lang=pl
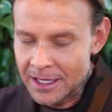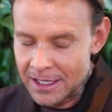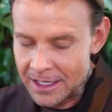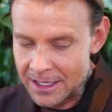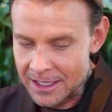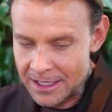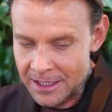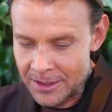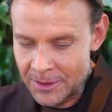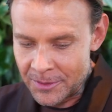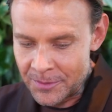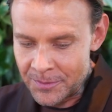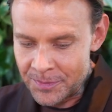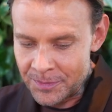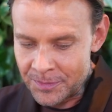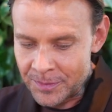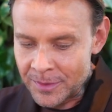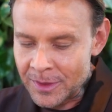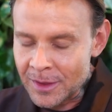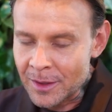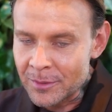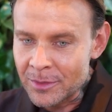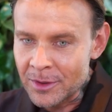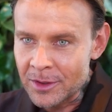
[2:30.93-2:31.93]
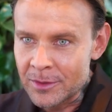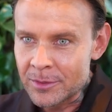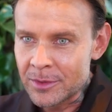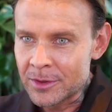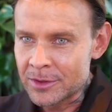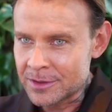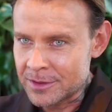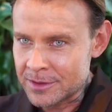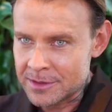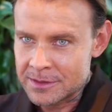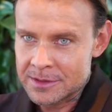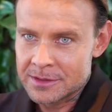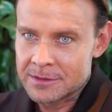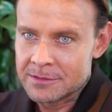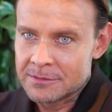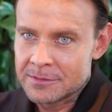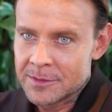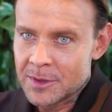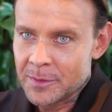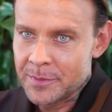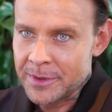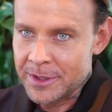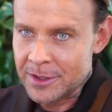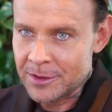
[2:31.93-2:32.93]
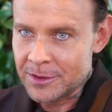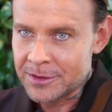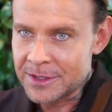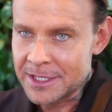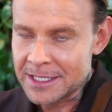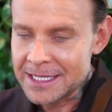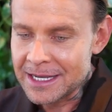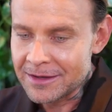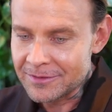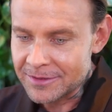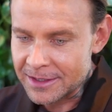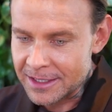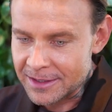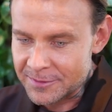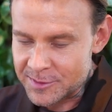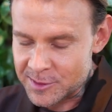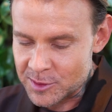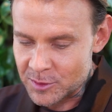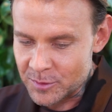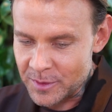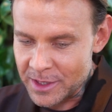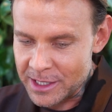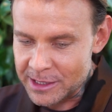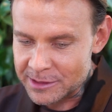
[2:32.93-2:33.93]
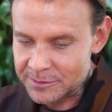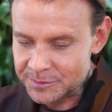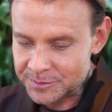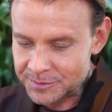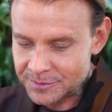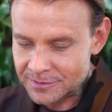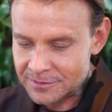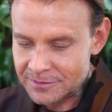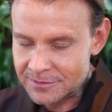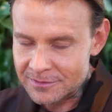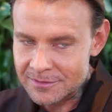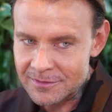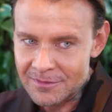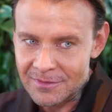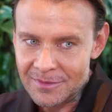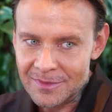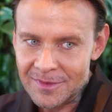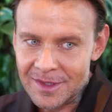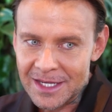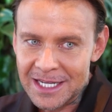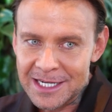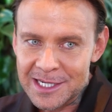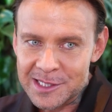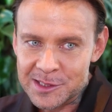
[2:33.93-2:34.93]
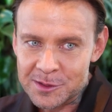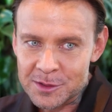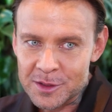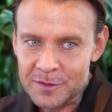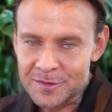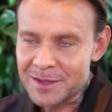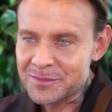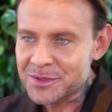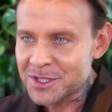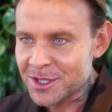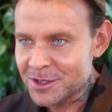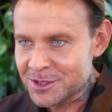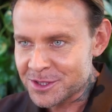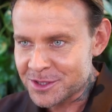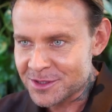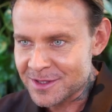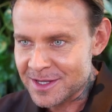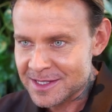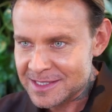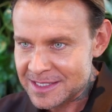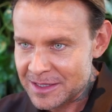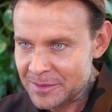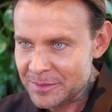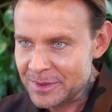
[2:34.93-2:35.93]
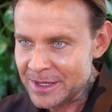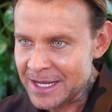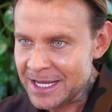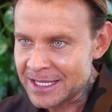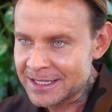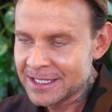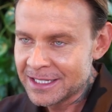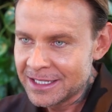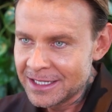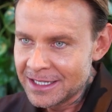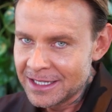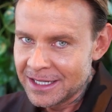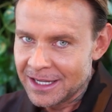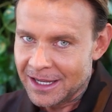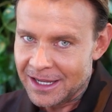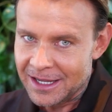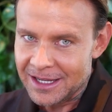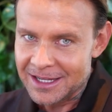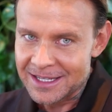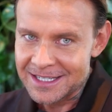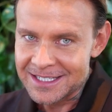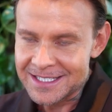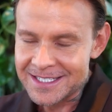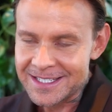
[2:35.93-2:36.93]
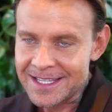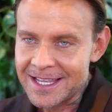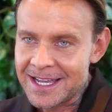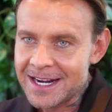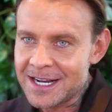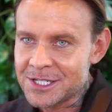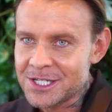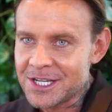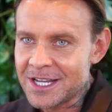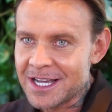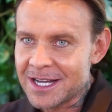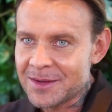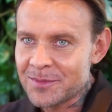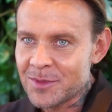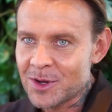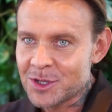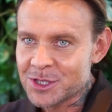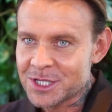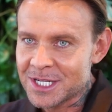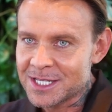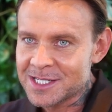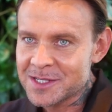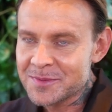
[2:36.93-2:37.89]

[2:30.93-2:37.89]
um, no bo, bo to dopiero od niedawna w sumie, um, ale cudowna, przychodzi do nas na plan, E, stara się jak może.